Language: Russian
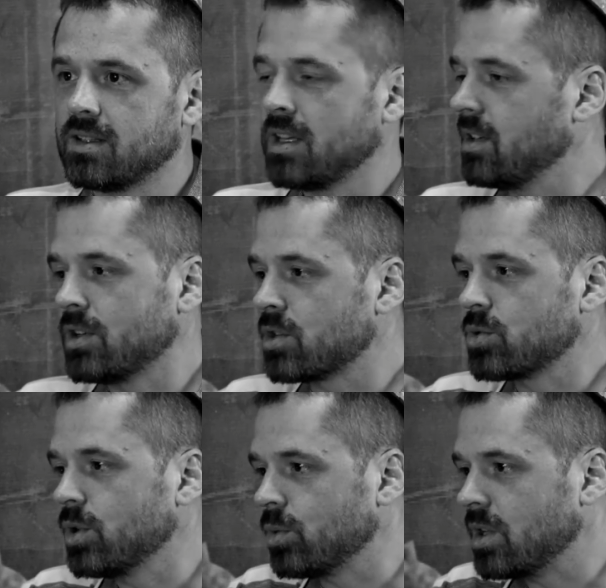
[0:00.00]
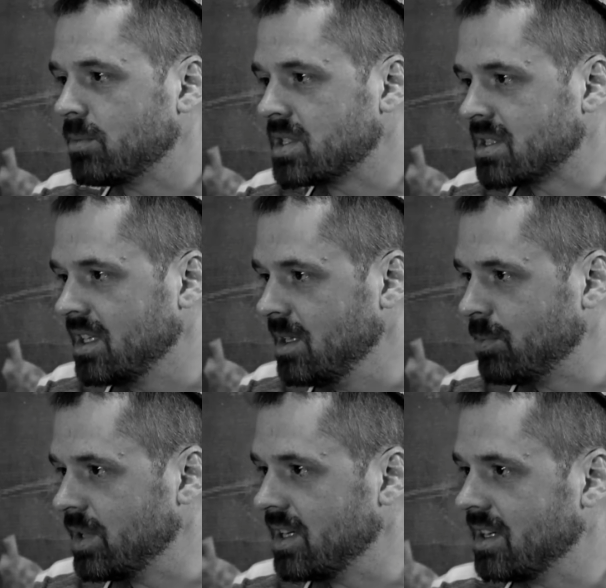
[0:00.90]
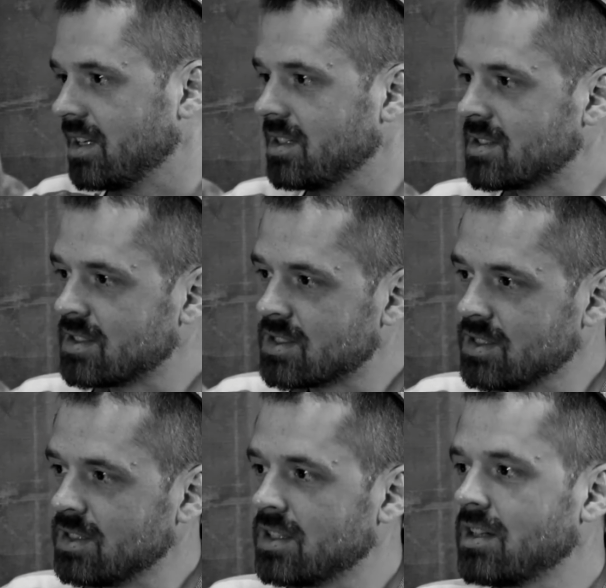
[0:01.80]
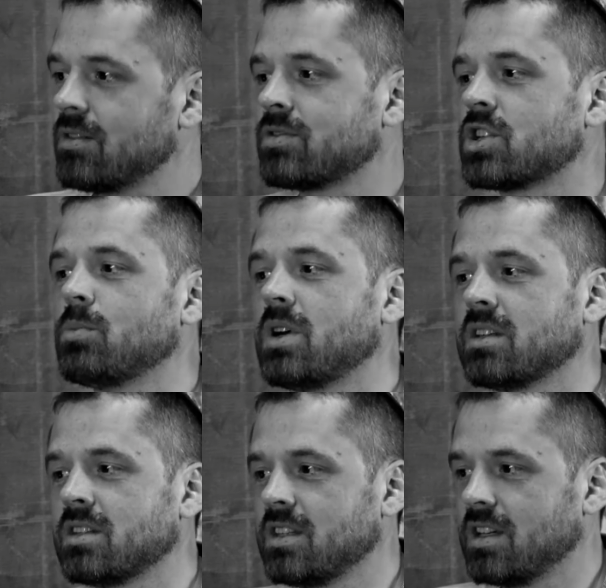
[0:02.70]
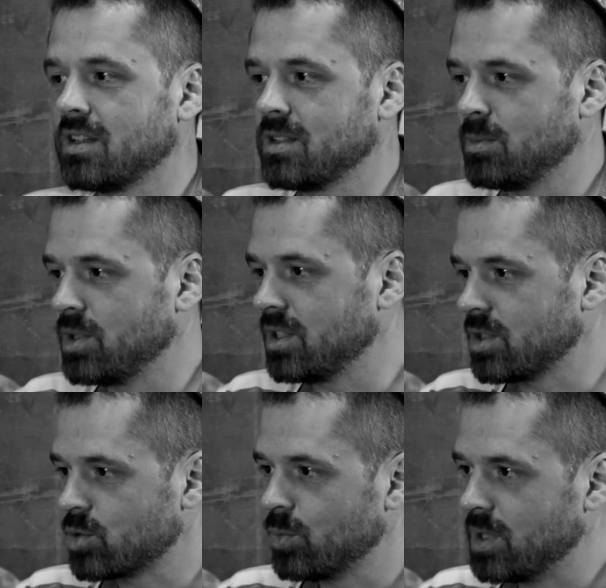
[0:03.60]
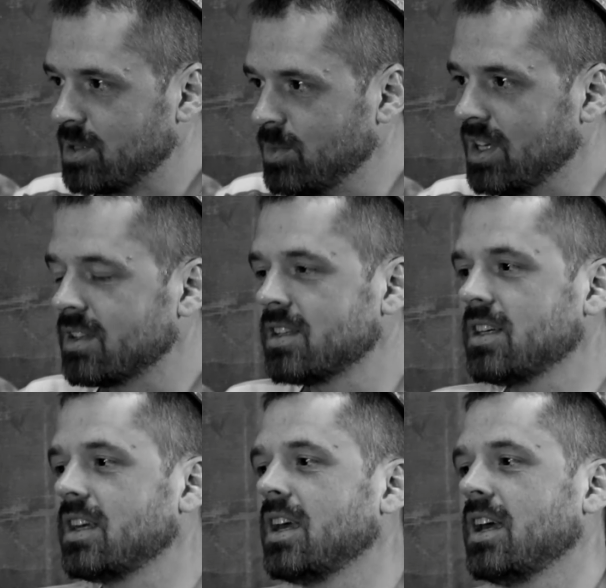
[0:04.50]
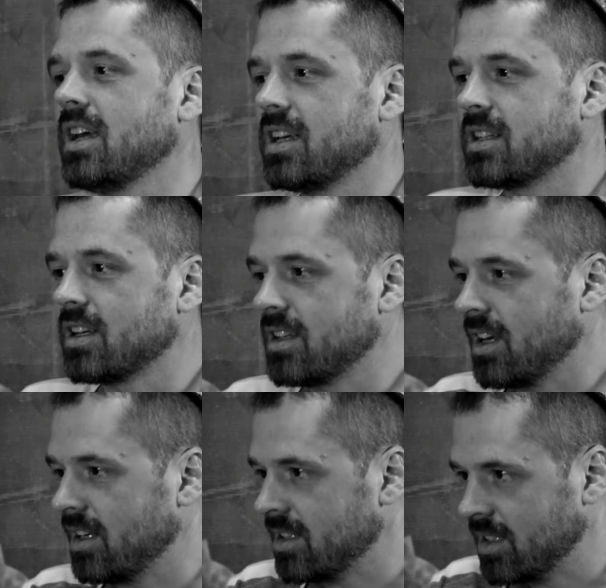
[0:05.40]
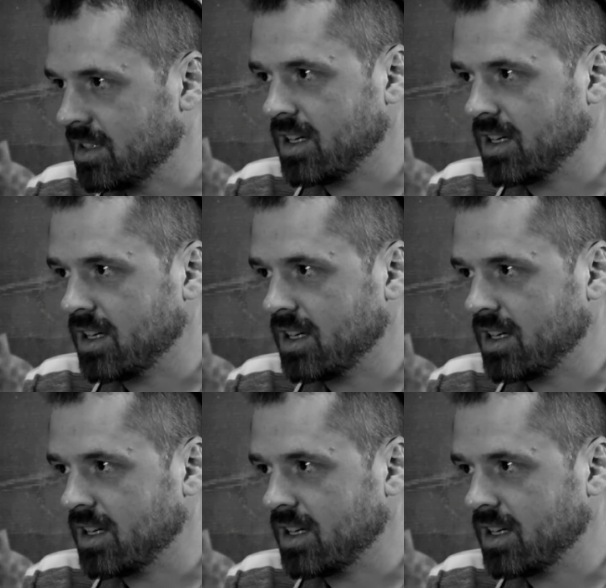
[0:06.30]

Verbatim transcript: я не выхожу никуда без кипы или цицита, в шаббат я не переношу предметы и так далее, и так